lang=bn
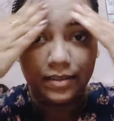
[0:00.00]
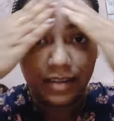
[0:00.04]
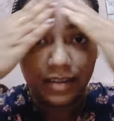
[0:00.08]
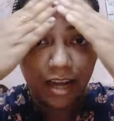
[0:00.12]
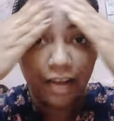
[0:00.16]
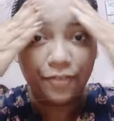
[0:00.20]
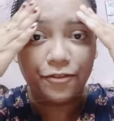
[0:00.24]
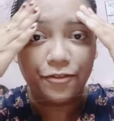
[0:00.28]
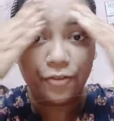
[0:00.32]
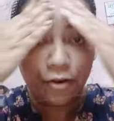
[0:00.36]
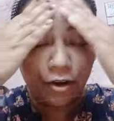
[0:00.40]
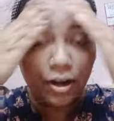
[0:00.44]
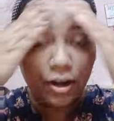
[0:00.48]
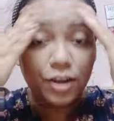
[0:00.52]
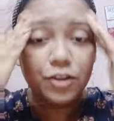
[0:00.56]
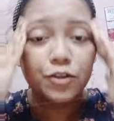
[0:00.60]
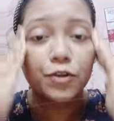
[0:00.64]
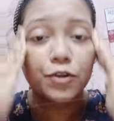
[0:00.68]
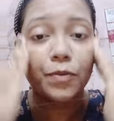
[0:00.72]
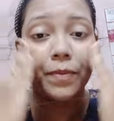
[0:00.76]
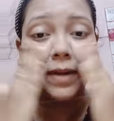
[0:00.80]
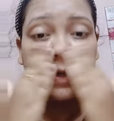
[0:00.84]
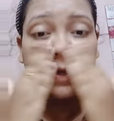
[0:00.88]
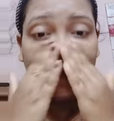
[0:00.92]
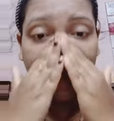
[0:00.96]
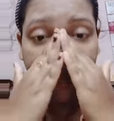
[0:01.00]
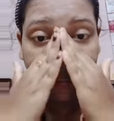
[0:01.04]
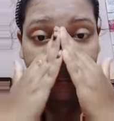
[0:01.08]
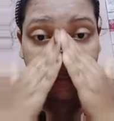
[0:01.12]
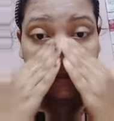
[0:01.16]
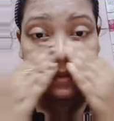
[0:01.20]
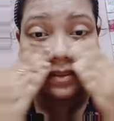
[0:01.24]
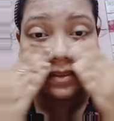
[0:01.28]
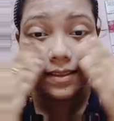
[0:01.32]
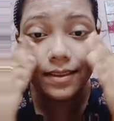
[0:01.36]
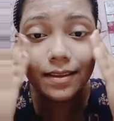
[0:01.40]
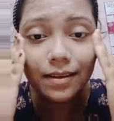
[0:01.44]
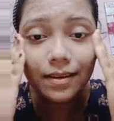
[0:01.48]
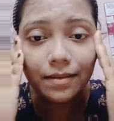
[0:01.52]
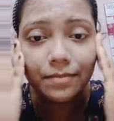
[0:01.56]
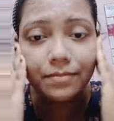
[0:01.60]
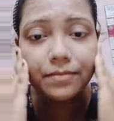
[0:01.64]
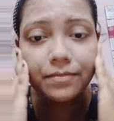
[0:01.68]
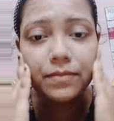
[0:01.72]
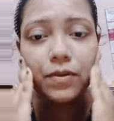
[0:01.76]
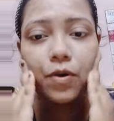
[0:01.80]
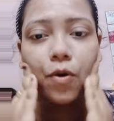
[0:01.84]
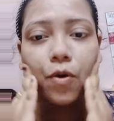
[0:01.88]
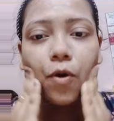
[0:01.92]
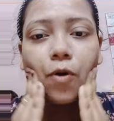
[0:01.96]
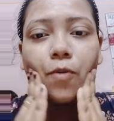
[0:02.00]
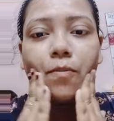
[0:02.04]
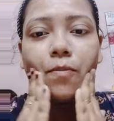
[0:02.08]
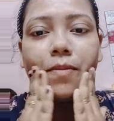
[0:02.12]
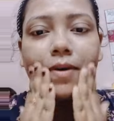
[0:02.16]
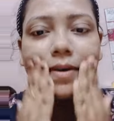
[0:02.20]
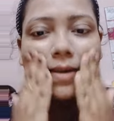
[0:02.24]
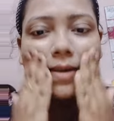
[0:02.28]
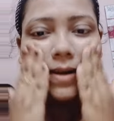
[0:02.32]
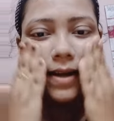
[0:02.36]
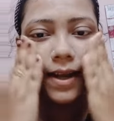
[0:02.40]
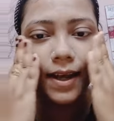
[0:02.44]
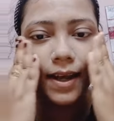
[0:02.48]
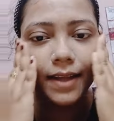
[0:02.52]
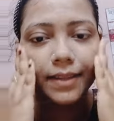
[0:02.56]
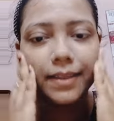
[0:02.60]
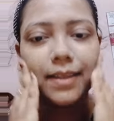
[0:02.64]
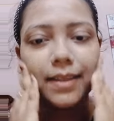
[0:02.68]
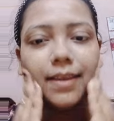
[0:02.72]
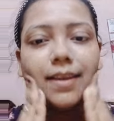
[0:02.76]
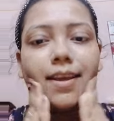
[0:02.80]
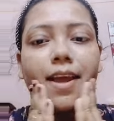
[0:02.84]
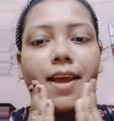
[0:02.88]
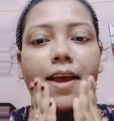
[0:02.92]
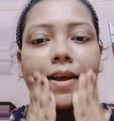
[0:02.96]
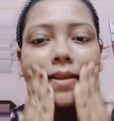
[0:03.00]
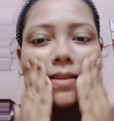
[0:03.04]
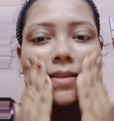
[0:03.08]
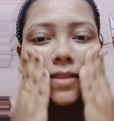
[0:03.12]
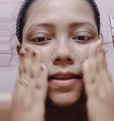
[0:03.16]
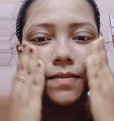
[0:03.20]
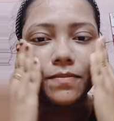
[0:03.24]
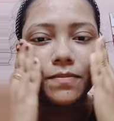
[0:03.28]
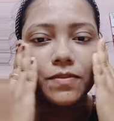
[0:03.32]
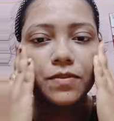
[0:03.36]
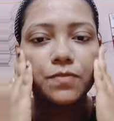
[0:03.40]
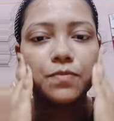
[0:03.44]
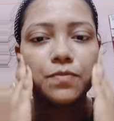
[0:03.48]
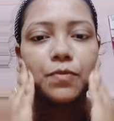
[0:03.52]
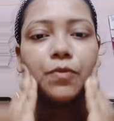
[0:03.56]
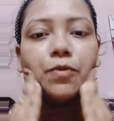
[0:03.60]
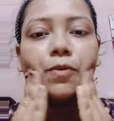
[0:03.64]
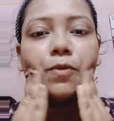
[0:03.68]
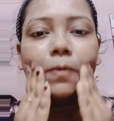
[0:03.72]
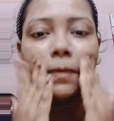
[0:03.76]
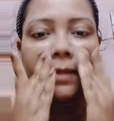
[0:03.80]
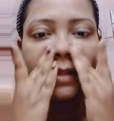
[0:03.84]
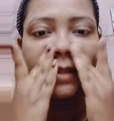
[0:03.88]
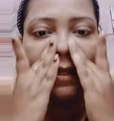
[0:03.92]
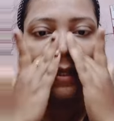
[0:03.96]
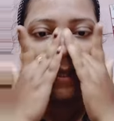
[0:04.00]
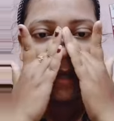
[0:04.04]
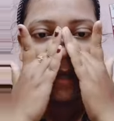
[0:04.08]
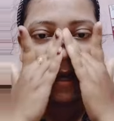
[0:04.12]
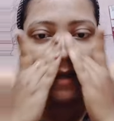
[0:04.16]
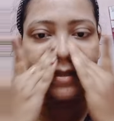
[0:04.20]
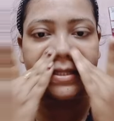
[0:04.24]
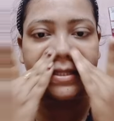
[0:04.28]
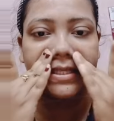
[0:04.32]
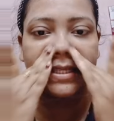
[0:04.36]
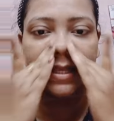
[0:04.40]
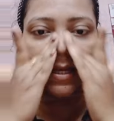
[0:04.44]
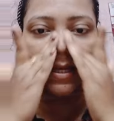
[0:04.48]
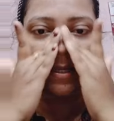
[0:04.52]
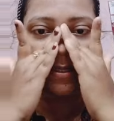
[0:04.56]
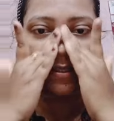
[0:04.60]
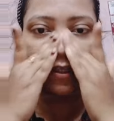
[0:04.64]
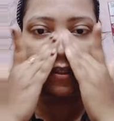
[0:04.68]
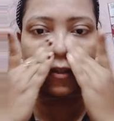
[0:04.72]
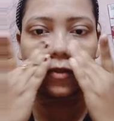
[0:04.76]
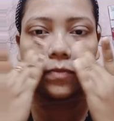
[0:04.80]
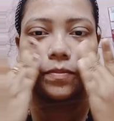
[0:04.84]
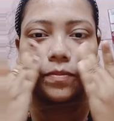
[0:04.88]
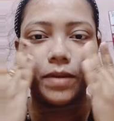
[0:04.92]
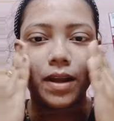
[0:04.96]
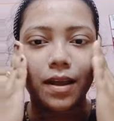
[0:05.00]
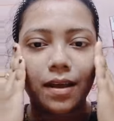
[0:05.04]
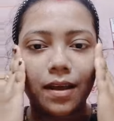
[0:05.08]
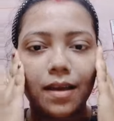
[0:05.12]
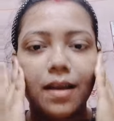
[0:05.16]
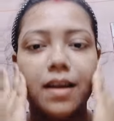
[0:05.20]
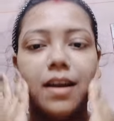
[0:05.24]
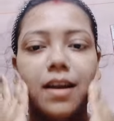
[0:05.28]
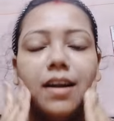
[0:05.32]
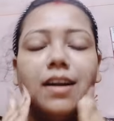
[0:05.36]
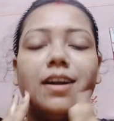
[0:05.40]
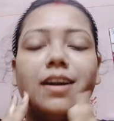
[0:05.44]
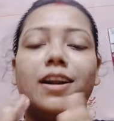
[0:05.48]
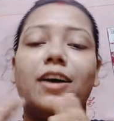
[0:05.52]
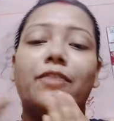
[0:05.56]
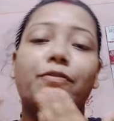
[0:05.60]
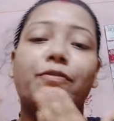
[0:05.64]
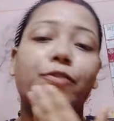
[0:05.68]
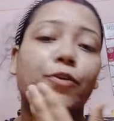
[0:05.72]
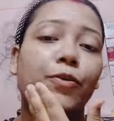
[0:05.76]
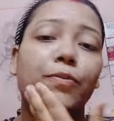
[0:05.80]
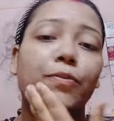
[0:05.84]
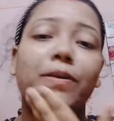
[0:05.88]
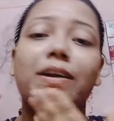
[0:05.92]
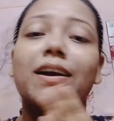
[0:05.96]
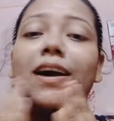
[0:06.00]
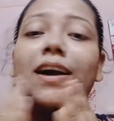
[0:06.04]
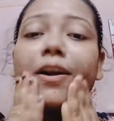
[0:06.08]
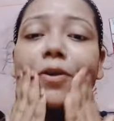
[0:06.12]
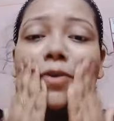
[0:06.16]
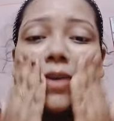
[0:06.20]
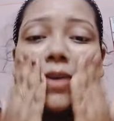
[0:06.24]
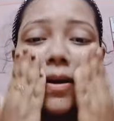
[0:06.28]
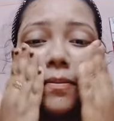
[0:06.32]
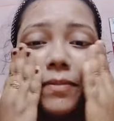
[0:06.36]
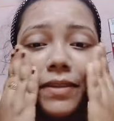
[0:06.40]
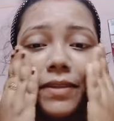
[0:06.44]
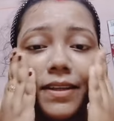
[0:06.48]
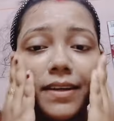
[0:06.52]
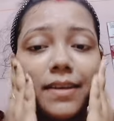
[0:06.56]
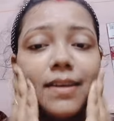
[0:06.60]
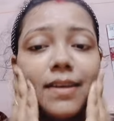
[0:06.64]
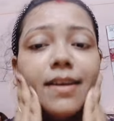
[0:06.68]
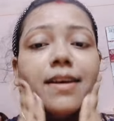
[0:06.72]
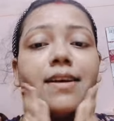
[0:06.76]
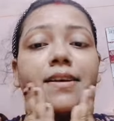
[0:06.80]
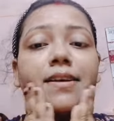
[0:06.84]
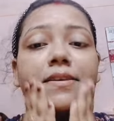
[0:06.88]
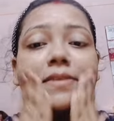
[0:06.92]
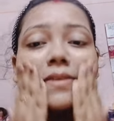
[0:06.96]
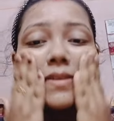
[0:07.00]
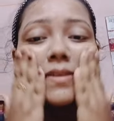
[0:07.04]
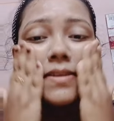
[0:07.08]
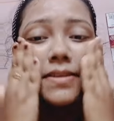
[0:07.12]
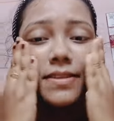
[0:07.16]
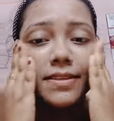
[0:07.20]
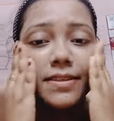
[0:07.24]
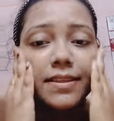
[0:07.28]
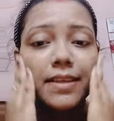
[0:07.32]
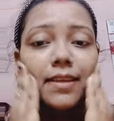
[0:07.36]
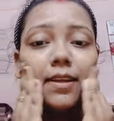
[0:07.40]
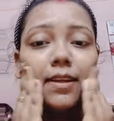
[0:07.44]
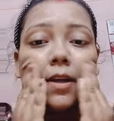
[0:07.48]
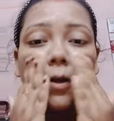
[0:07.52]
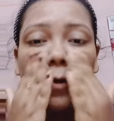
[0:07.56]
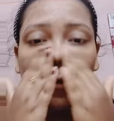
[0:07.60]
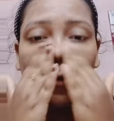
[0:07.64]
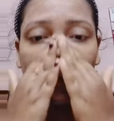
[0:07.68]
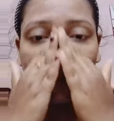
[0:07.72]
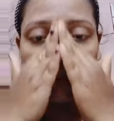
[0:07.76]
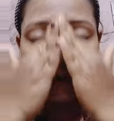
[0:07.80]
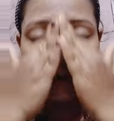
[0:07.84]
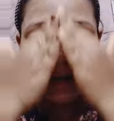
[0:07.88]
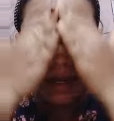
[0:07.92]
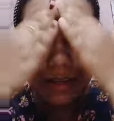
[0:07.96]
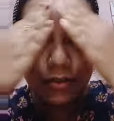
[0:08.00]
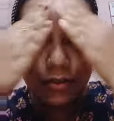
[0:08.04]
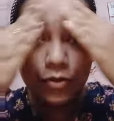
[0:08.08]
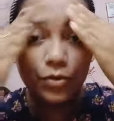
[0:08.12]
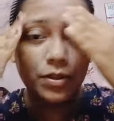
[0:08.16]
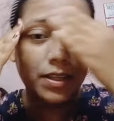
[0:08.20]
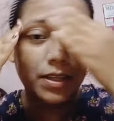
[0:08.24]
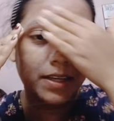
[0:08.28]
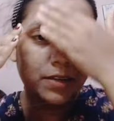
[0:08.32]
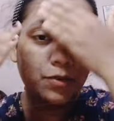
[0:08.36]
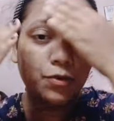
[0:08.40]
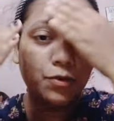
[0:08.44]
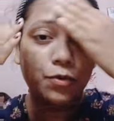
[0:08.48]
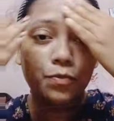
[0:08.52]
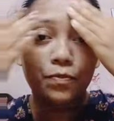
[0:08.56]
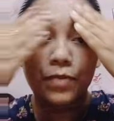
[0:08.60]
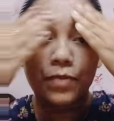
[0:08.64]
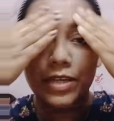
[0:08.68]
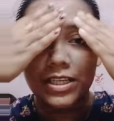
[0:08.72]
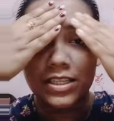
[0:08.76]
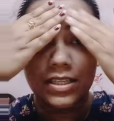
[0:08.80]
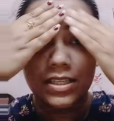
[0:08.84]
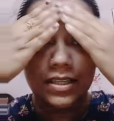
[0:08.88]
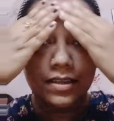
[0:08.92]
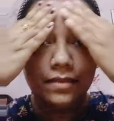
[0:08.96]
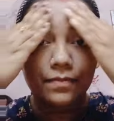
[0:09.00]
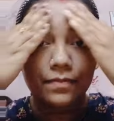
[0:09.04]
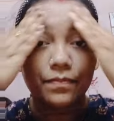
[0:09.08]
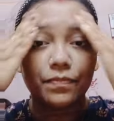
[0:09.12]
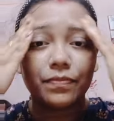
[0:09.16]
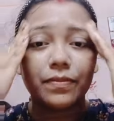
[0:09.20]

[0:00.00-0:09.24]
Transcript: রাফ করার সময় না একদম নর্মাল হাতে একদম স্মুথলি আস্তে আস্তে তোমরা রাফ করবে কারণ আমাদের স্কিনের ওপর না যদি একটু বেশি